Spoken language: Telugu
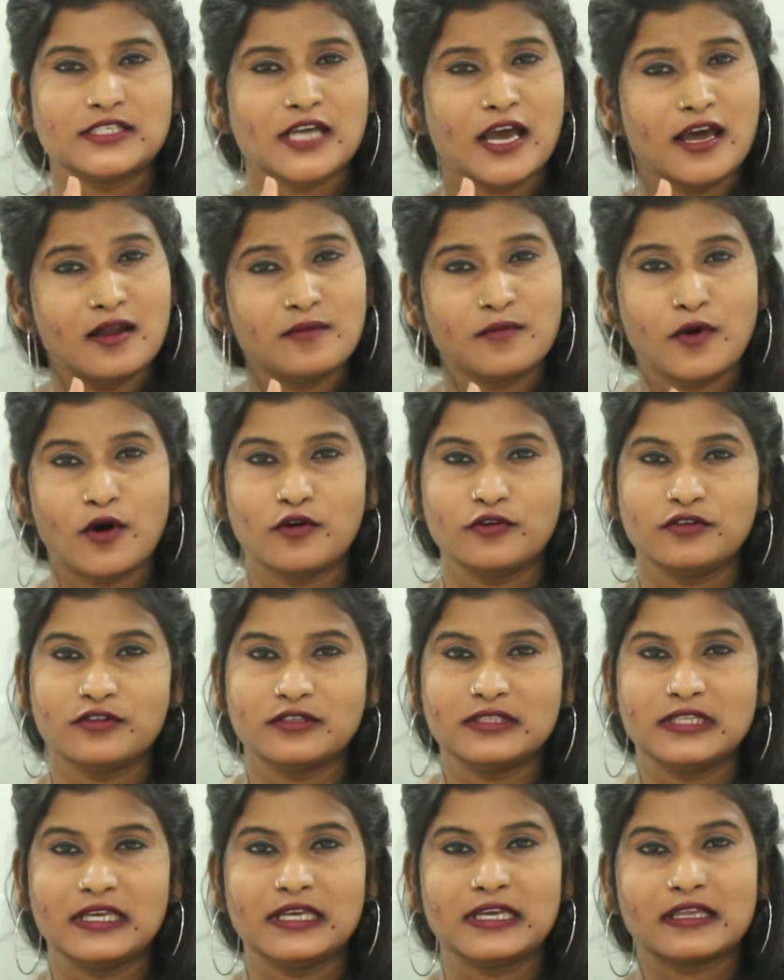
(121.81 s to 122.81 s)
చాలా
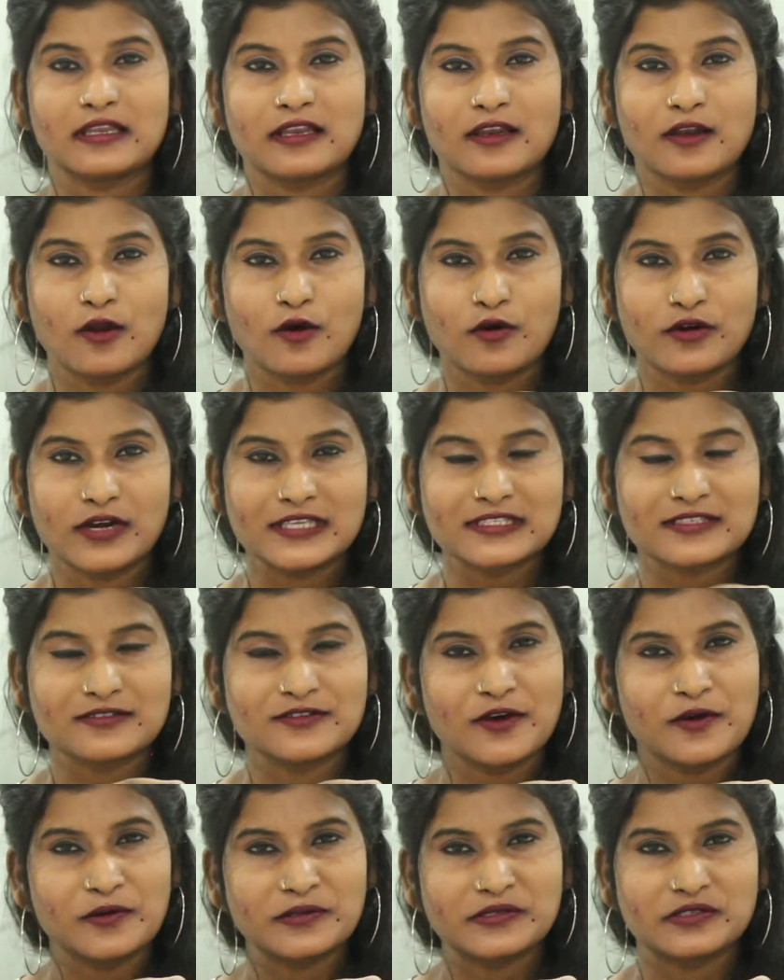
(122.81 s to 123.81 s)
బాగుంటుంది గ్లోనెస్
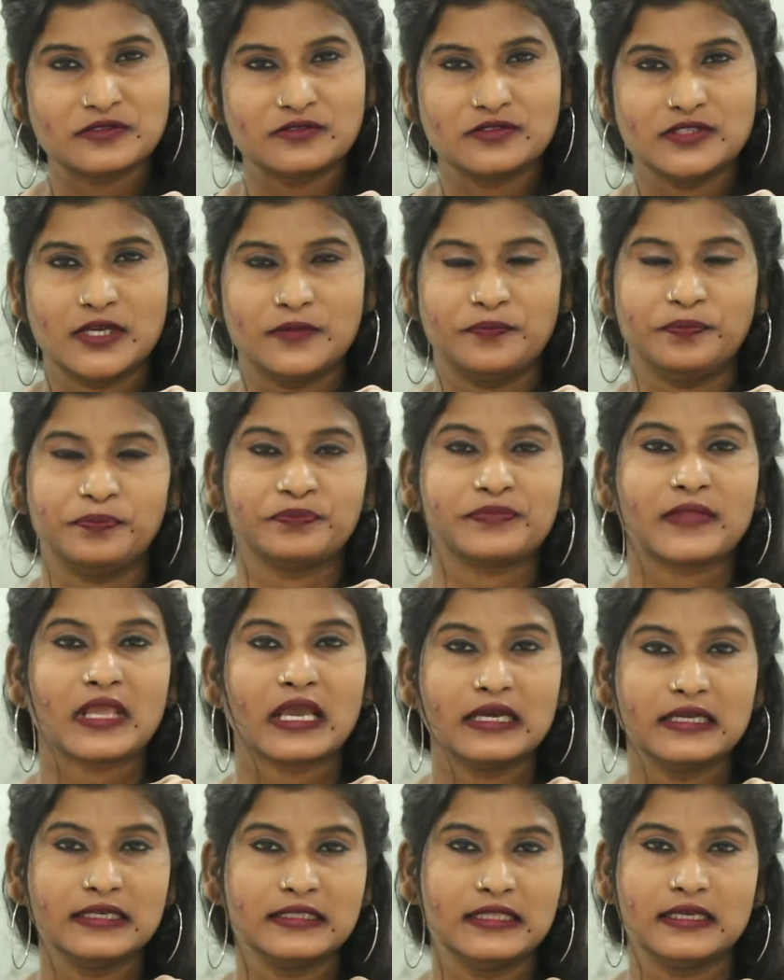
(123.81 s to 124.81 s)
కూడా వస్తుంది
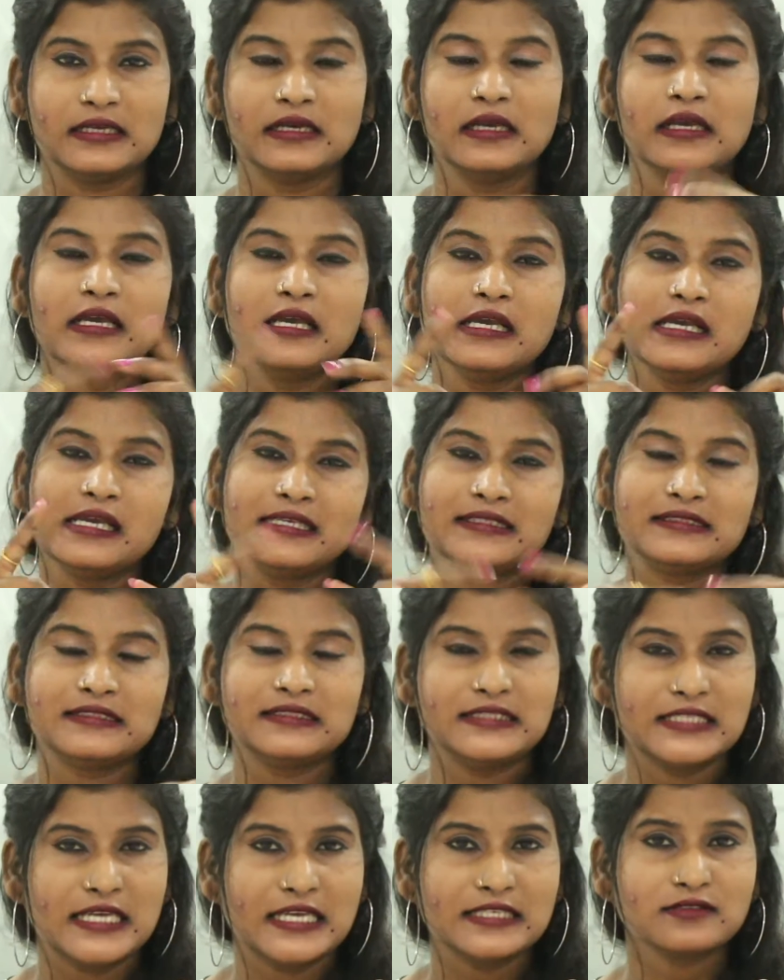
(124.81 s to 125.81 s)
ఇది ఇది
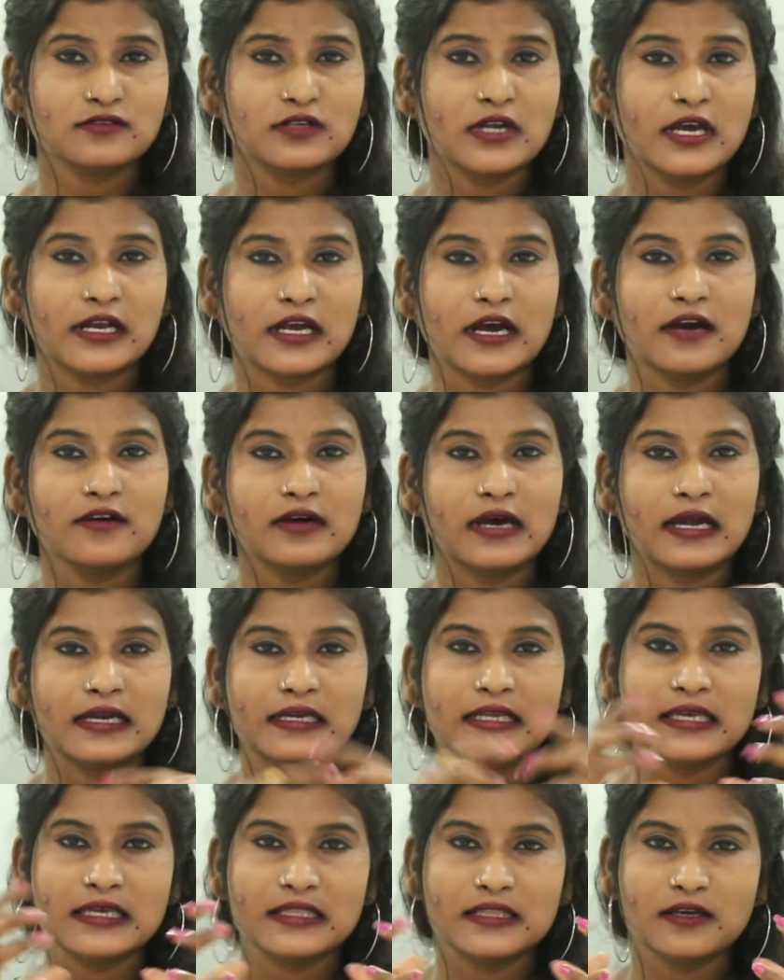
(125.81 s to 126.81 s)
చేసుకున్నాక
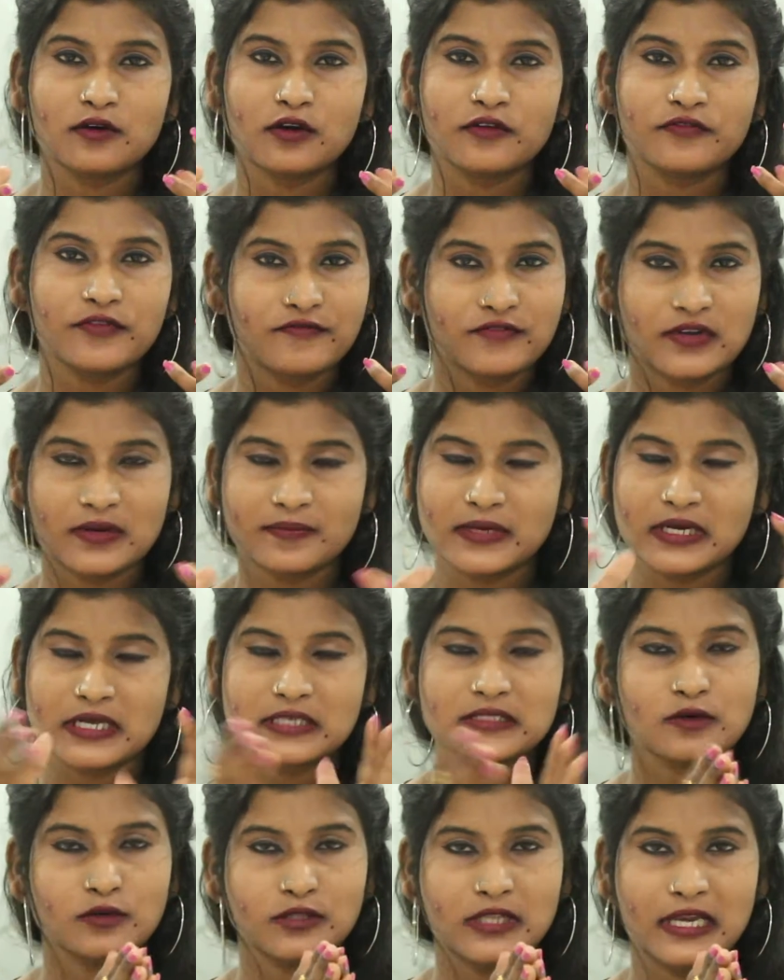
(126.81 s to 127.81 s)
అంటే ఇది ఒక ఫిఫ్టీన్
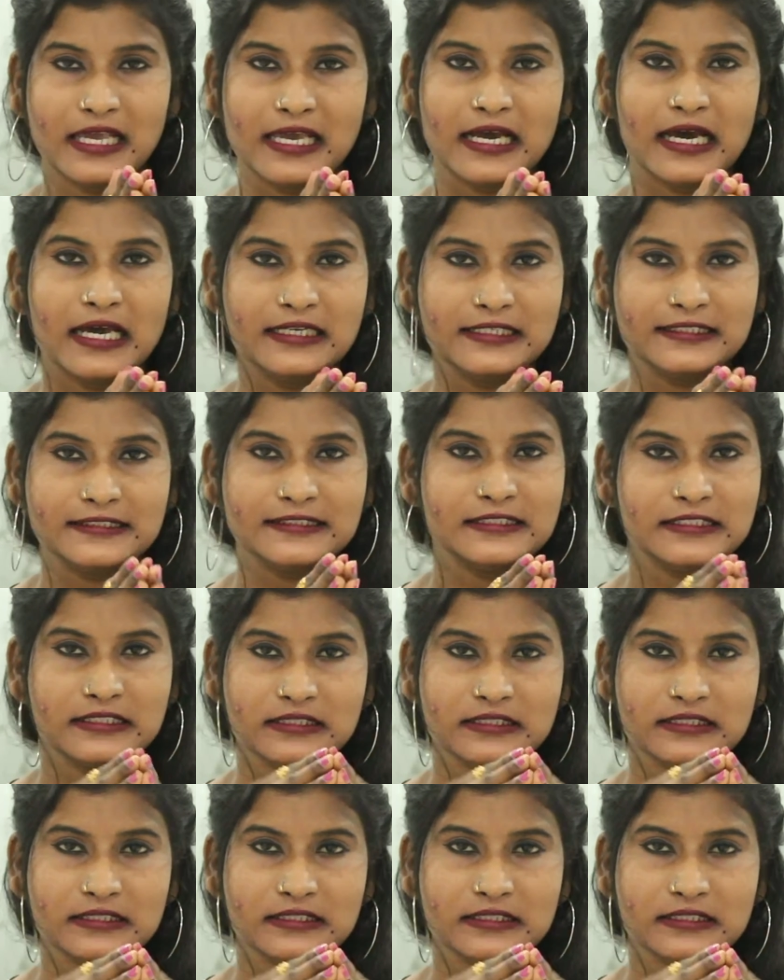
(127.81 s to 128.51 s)
మినిట్స్ వదిలేయాలి